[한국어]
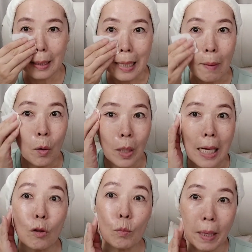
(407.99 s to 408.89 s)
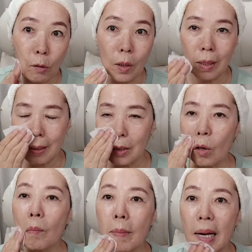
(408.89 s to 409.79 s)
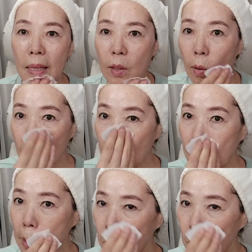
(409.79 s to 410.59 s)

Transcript: 레몬 한두 방울 정말 떨궈서